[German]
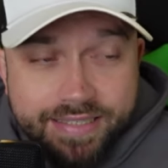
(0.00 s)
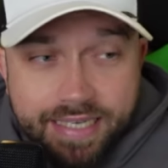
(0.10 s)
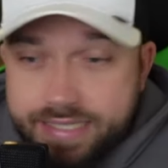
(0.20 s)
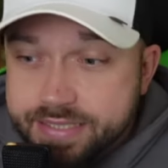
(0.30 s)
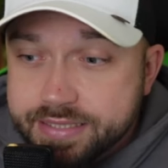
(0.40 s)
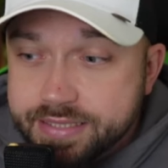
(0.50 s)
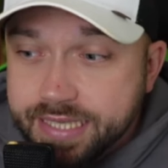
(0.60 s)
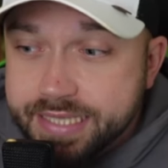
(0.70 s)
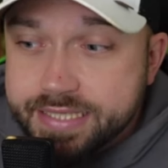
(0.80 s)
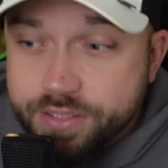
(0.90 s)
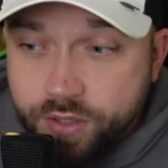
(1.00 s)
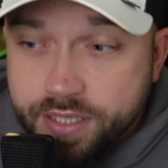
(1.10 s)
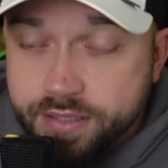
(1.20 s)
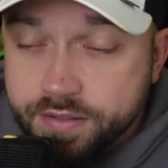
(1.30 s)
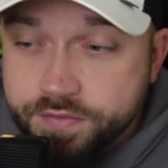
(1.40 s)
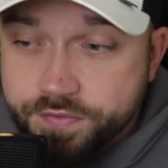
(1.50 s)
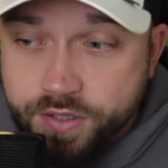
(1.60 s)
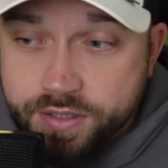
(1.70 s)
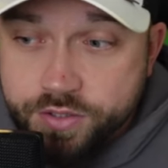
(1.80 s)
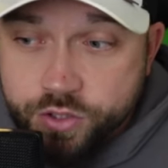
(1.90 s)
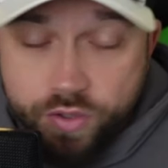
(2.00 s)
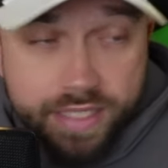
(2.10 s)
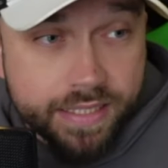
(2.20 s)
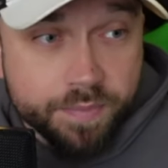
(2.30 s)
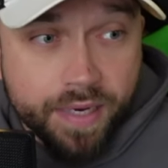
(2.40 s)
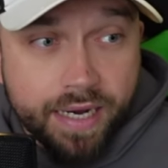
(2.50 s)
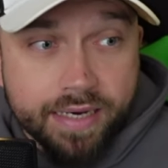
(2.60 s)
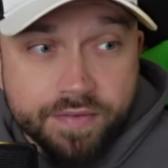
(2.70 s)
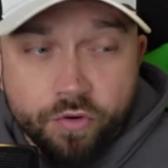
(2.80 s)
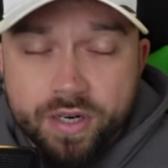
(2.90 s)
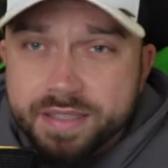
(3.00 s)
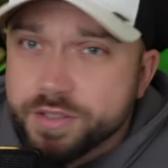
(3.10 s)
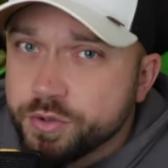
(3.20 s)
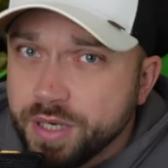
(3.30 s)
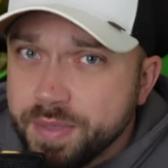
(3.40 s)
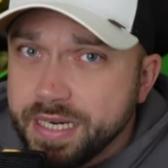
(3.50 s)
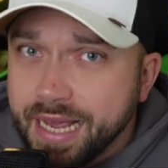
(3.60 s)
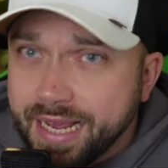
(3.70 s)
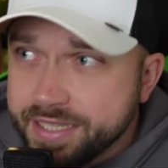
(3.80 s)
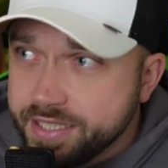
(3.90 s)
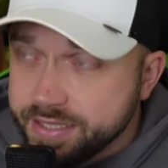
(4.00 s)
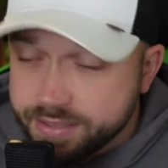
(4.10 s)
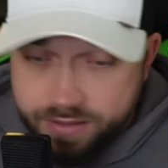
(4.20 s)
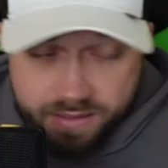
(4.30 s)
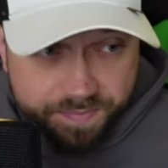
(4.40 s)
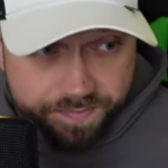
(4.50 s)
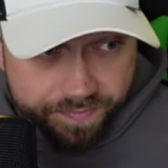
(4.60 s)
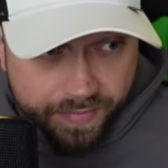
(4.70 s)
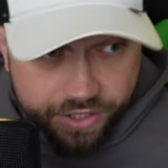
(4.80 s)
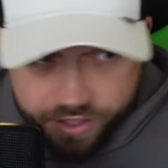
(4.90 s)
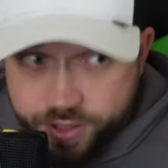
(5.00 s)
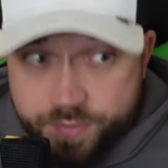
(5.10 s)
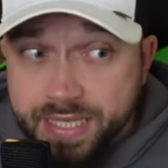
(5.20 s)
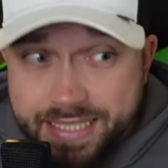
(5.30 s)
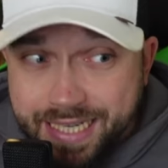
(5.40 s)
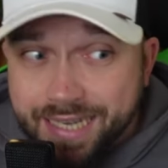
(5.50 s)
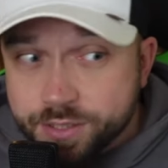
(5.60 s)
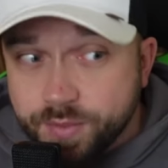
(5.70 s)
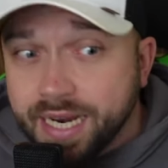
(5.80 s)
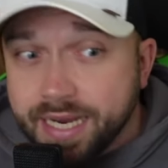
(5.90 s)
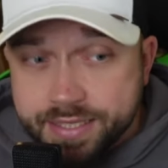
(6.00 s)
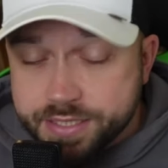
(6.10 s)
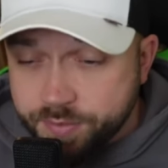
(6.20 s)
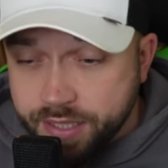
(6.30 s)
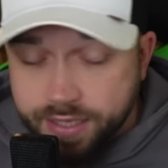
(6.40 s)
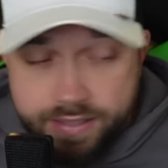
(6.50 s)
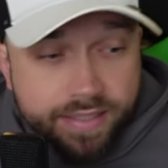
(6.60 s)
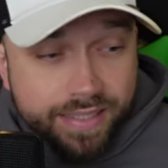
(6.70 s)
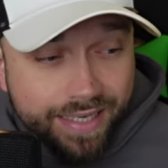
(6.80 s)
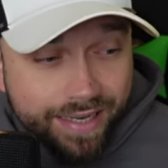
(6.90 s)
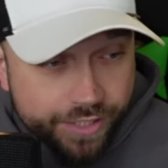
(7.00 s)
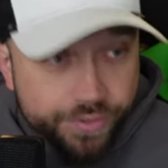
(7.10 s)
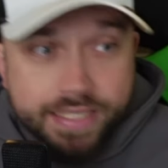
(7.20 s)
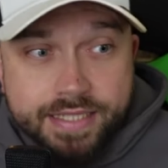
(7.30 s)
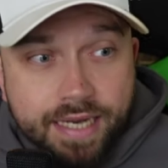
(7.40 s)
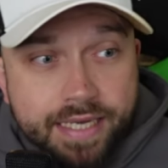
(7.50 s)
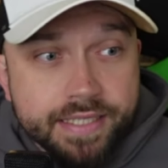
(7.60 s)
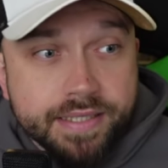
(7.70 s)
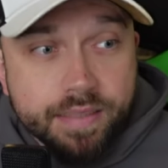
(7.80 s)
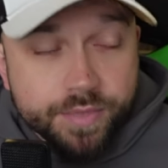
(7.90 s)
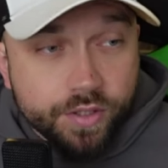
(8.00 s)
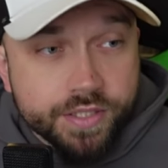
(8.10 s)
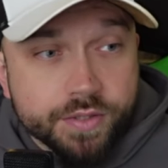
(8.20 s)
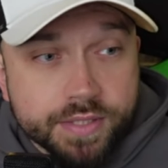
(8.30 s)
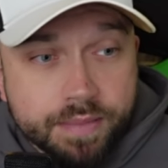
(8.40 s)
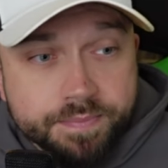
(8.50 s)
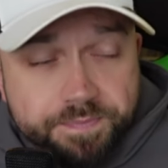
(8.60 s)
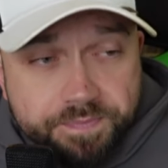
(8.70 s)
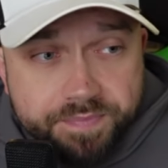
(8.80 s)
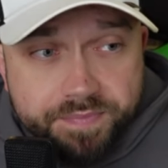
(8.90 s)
Der ist jetzt neu von Jurassic Park. Wohl ein Triple-A-Titel ich schaue es mir jetzt gerade zum allerersten Mal an, also jetzt gleich hier mit euch zusammen.